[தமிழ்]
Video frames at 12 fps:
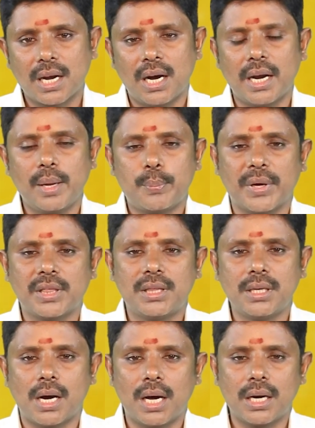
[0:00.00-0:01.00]
காலை
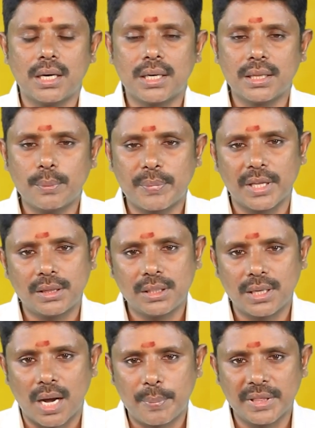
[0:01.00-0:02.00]
பத்து ஆறிலிருந்து
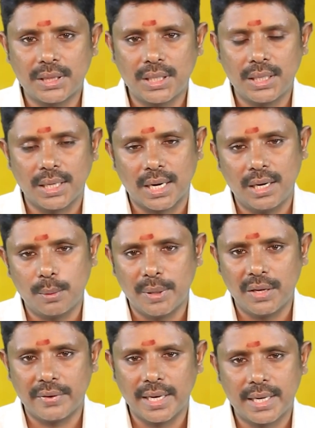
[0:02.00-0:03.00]
பத்து நாற்பத்தி இரண்டு
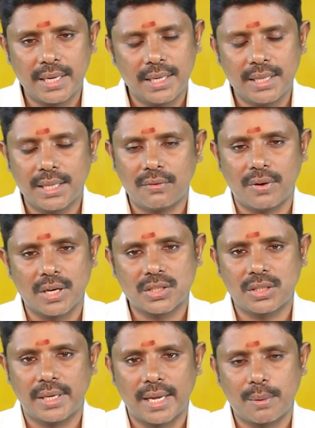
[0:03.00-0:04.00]
மணி வரைக்கும் இந்த
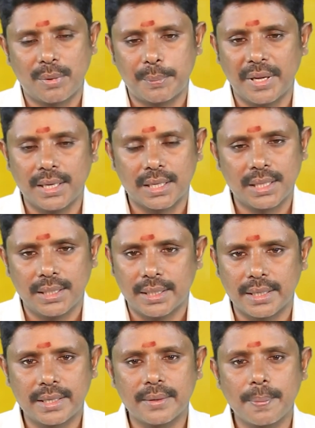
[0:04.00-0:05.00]
வாஸ்து நேரம் அப்படிங்கிறது
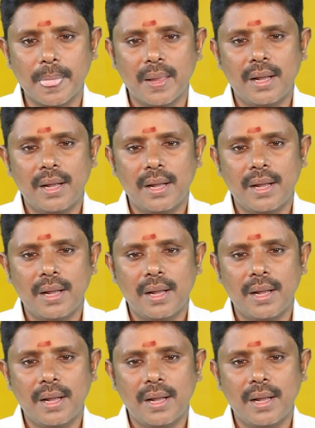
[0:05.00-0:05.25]
இருக்குது